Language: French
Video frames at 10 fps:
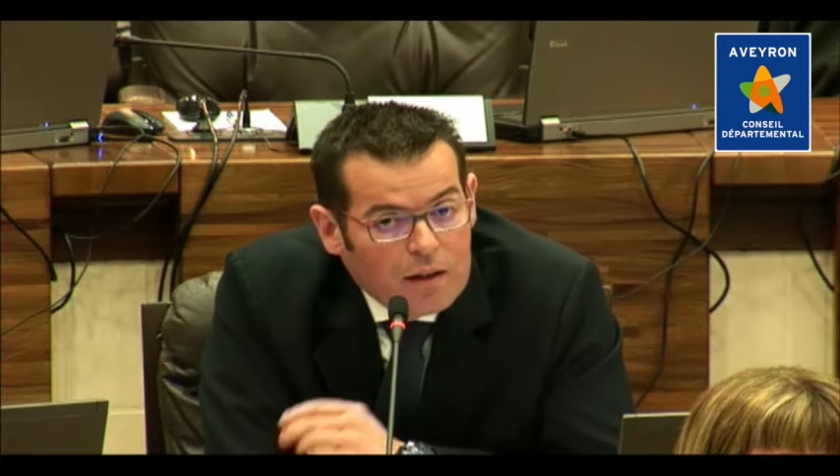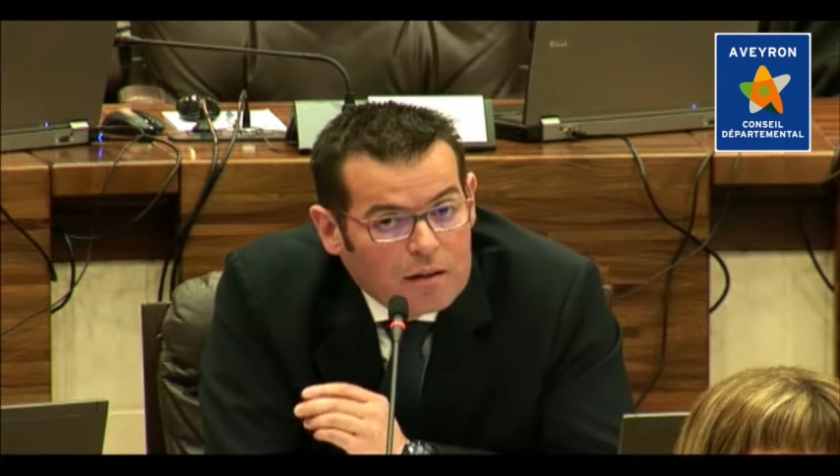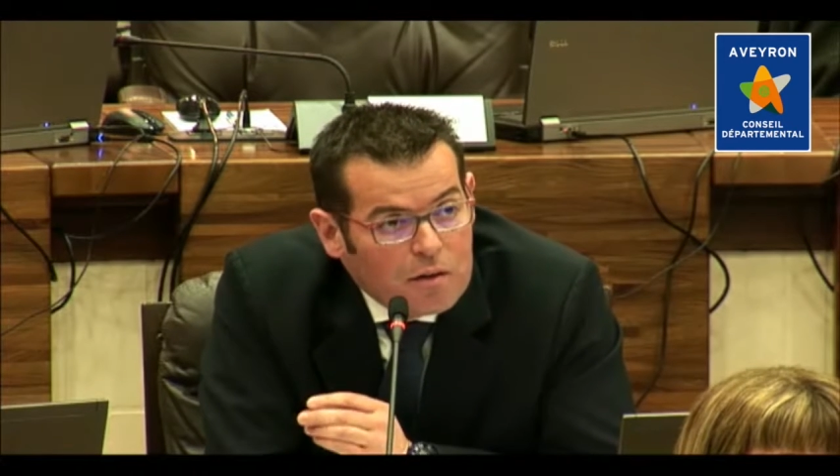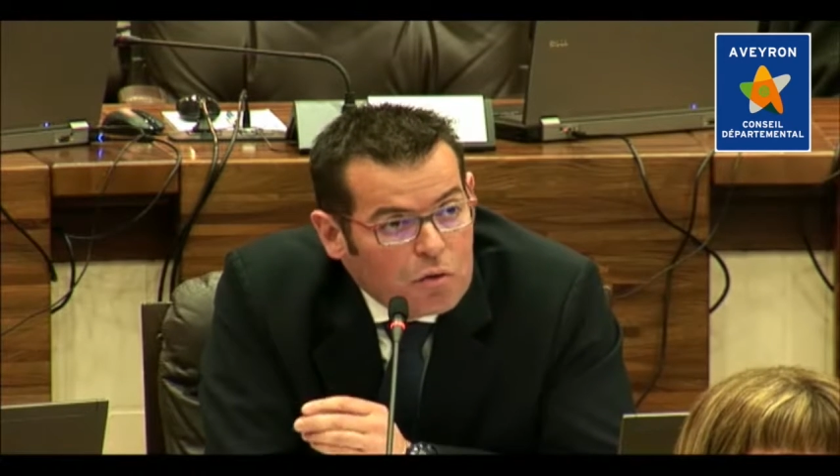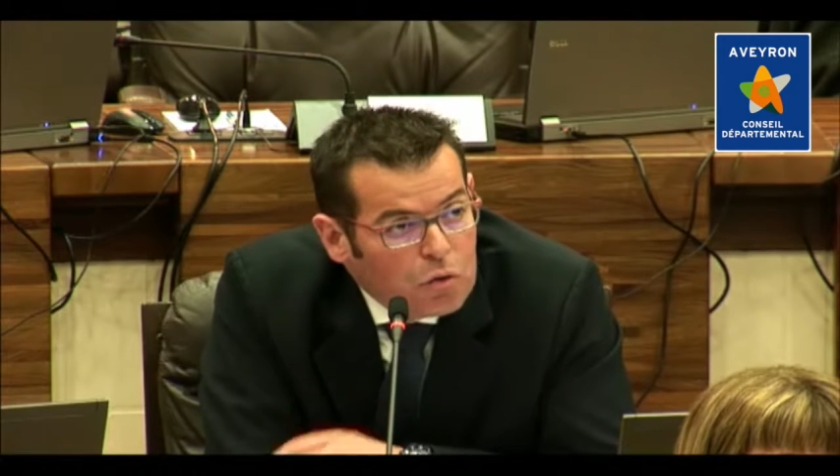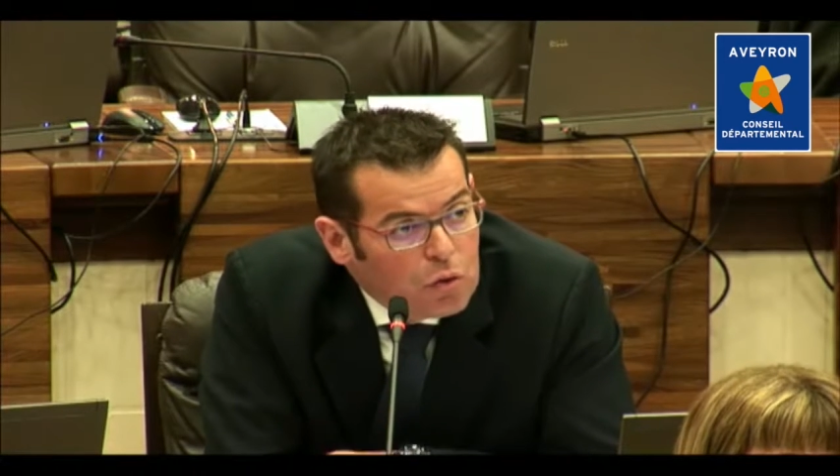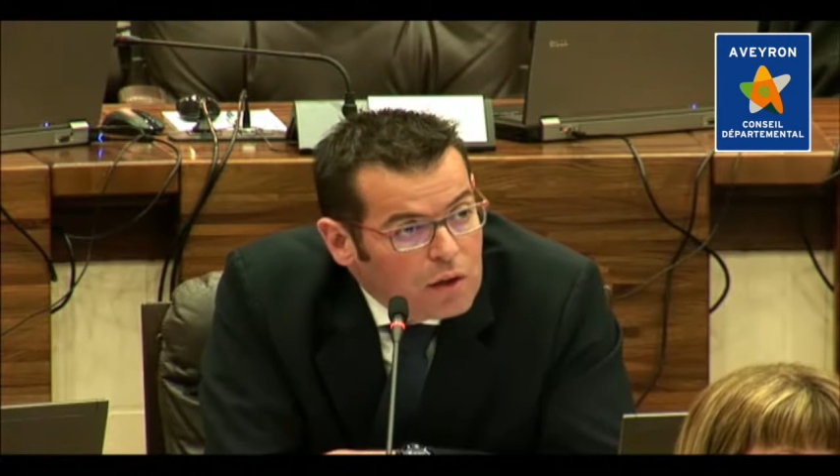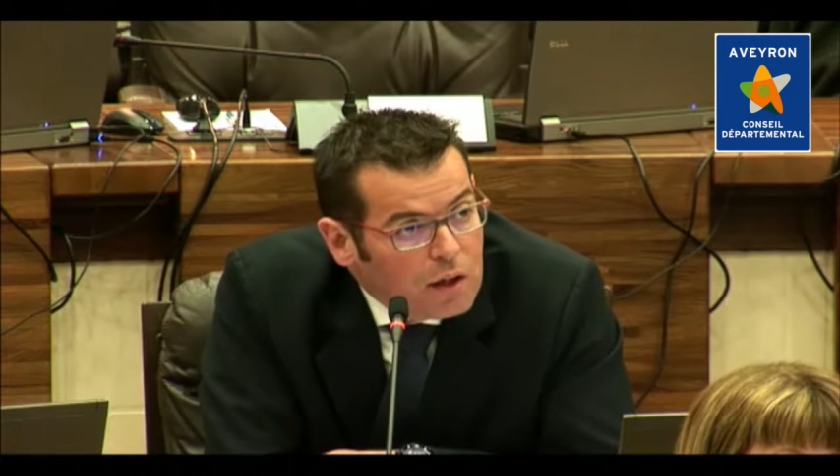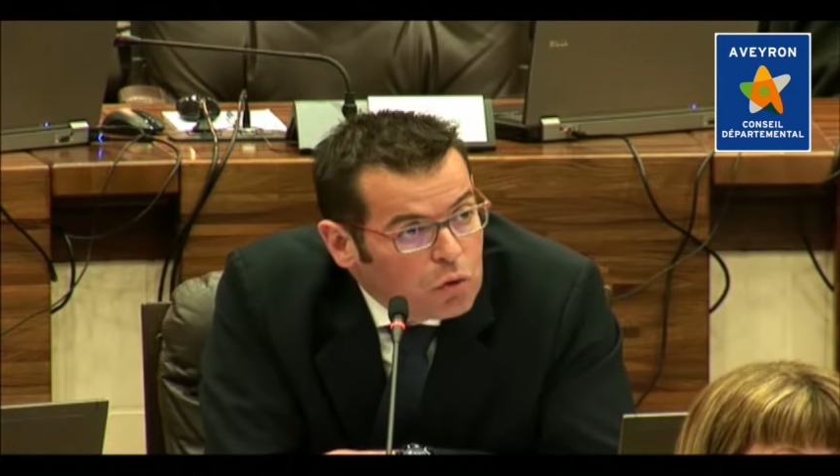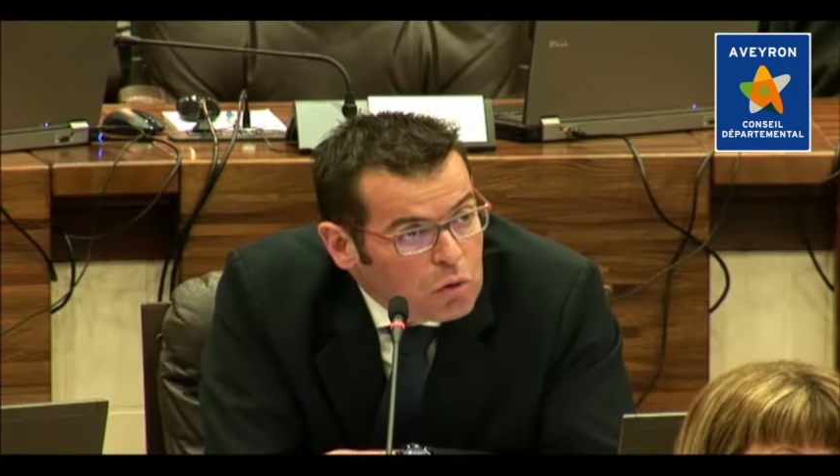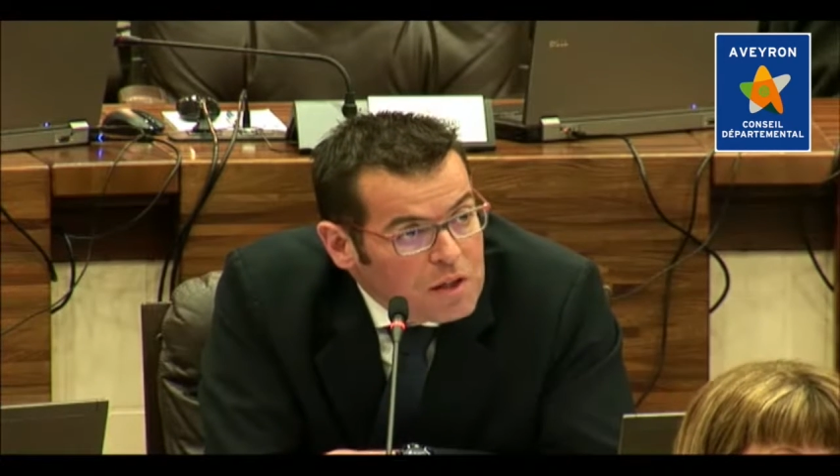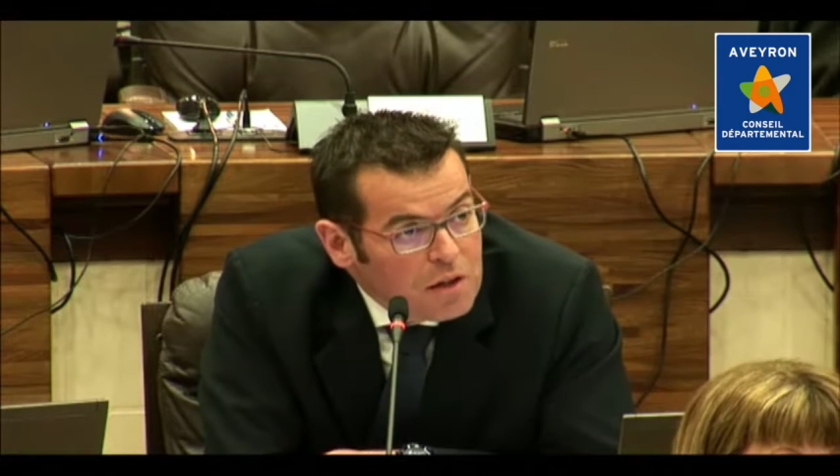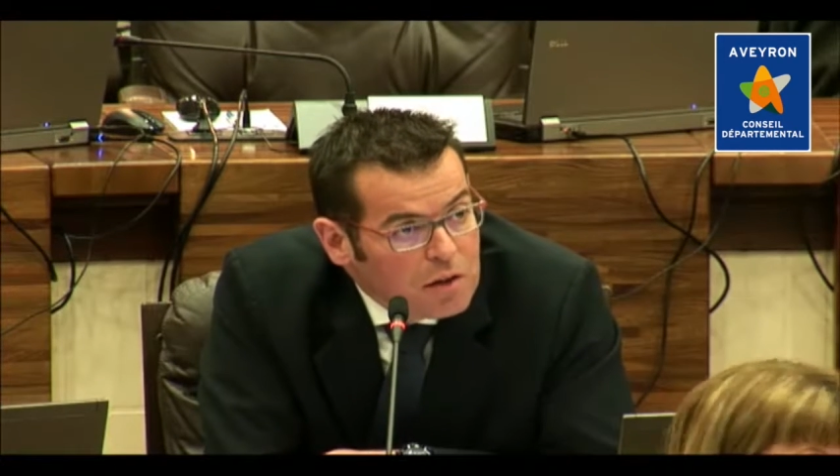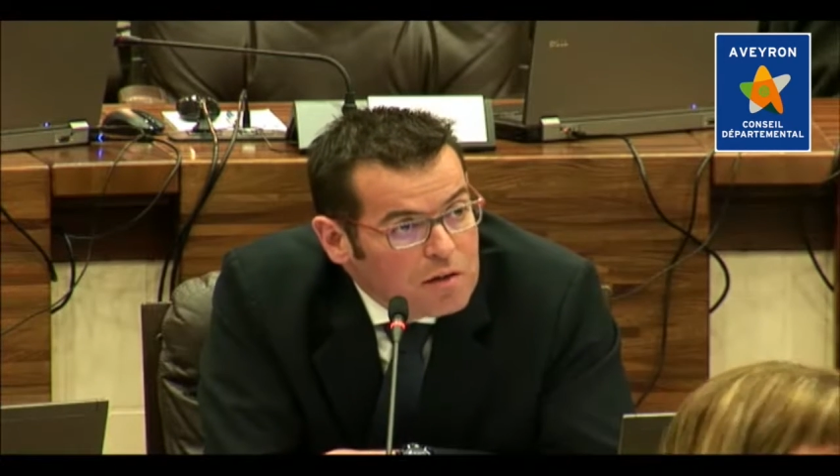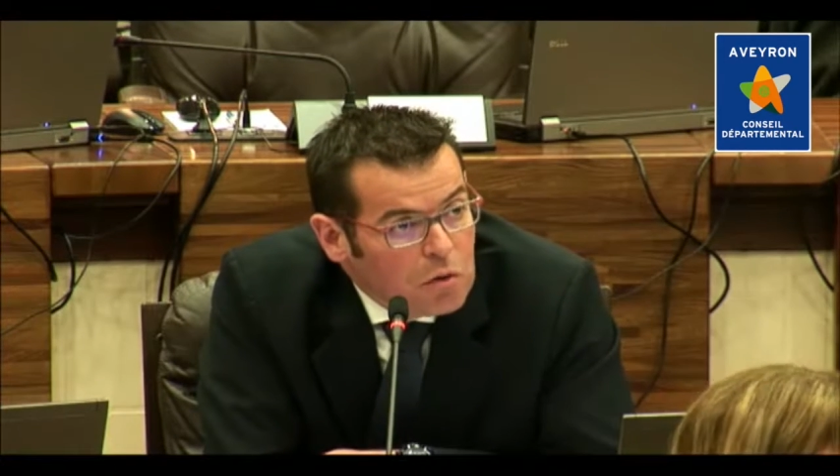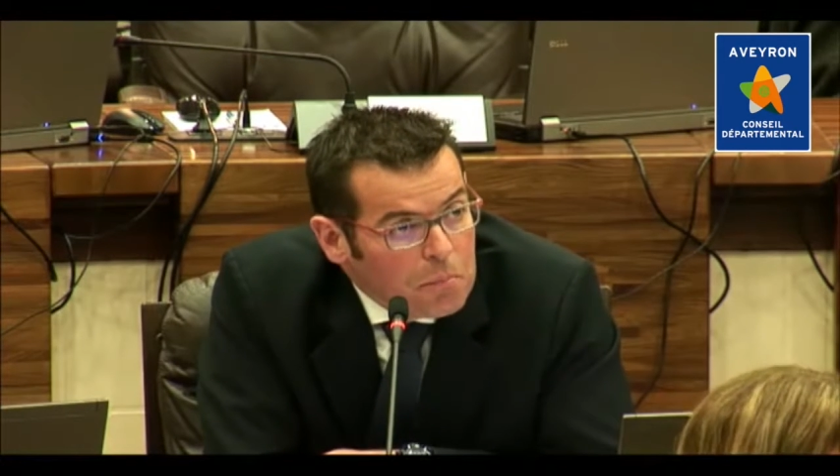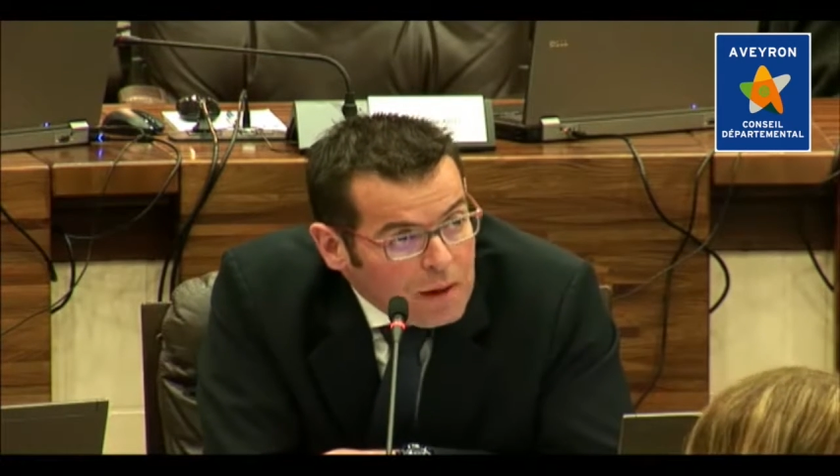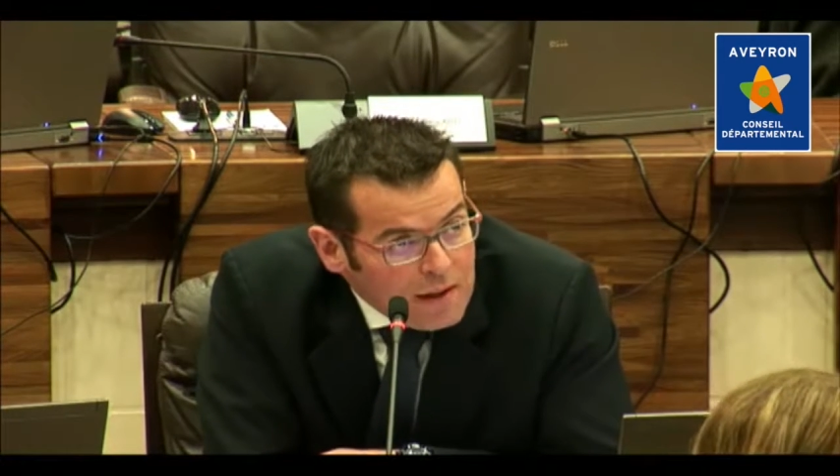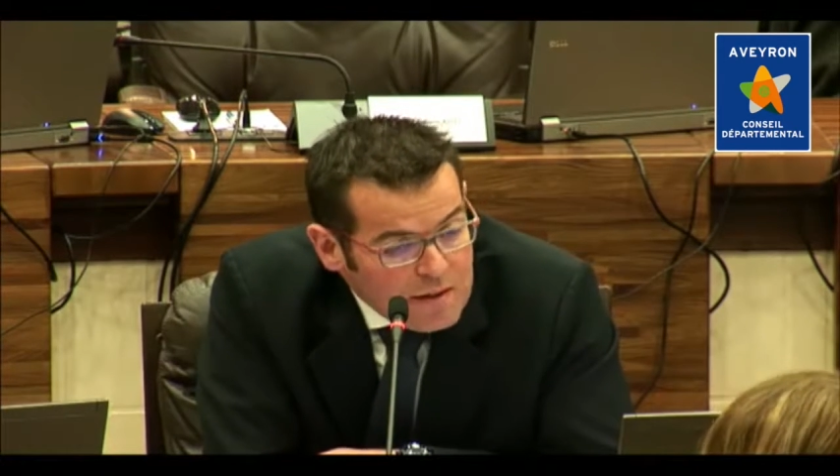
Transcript: des zones économiques qui sont mal